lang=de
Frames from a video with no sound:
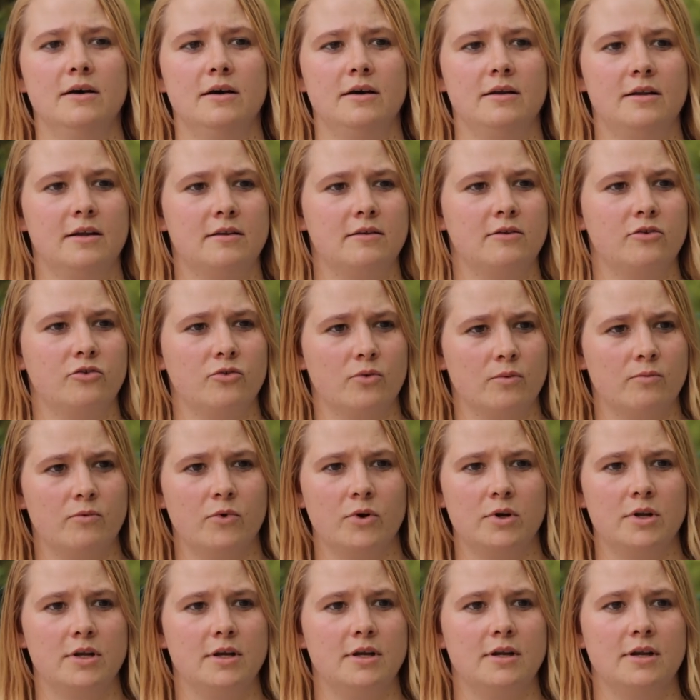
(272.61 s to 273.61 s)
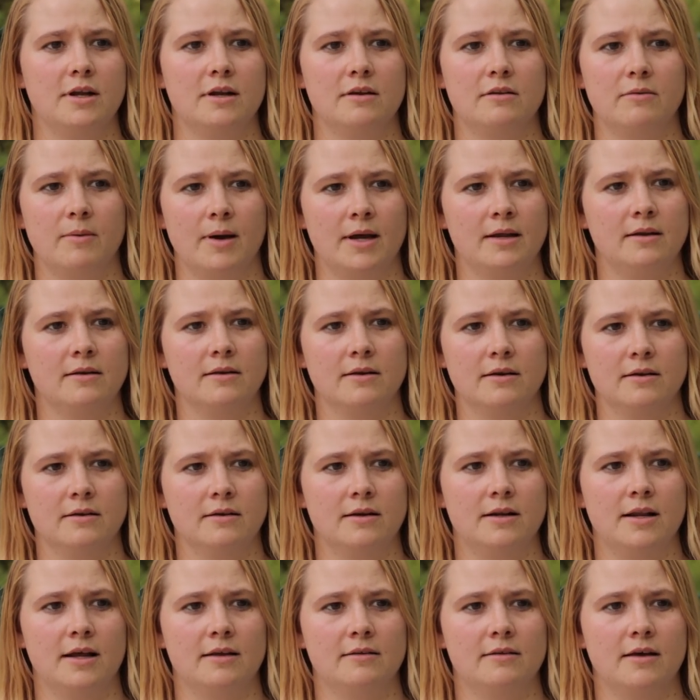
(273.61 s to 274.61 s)
äh, dass es schon wirklich in der zweiten,
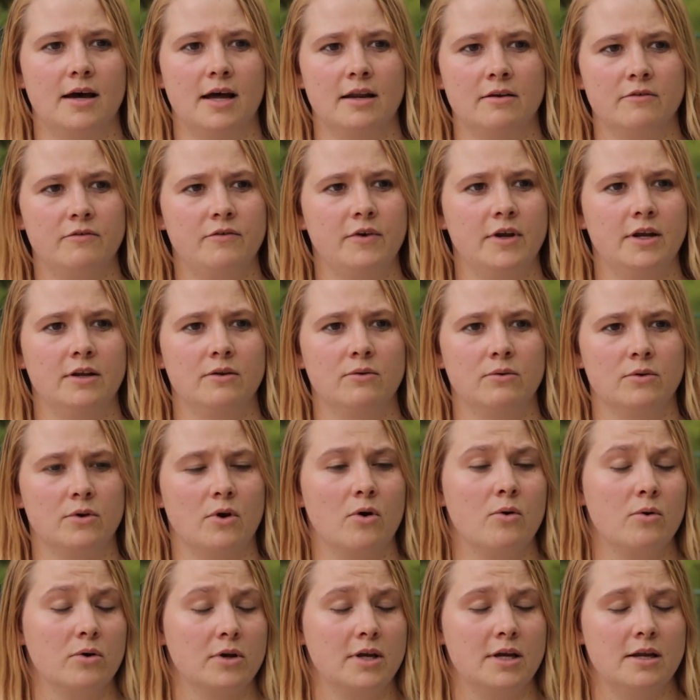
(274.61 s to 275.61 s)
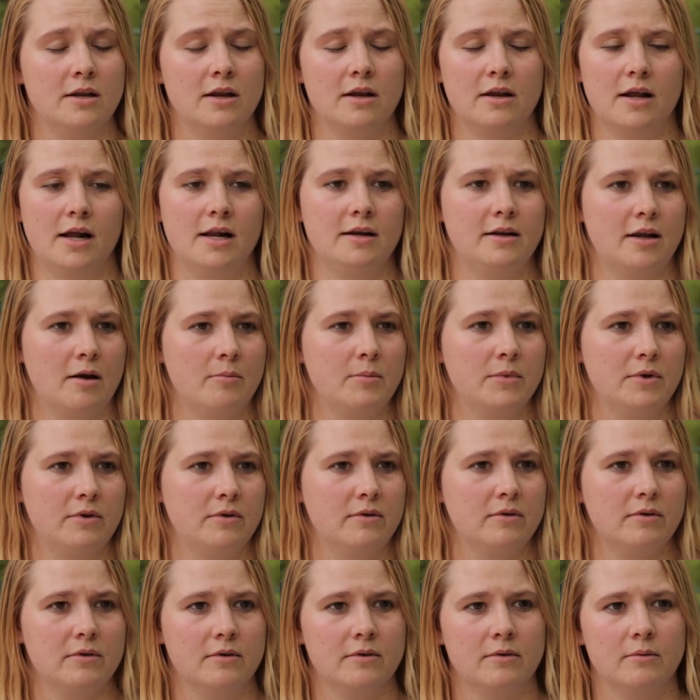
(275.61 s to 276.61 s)
dritten Klasse anfängt und auch Kindern halt damit
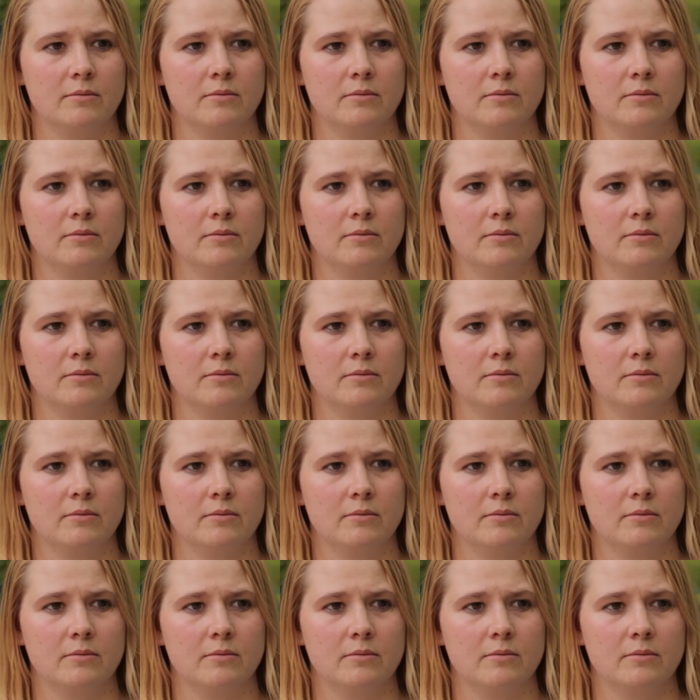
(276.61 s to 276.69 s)
äh,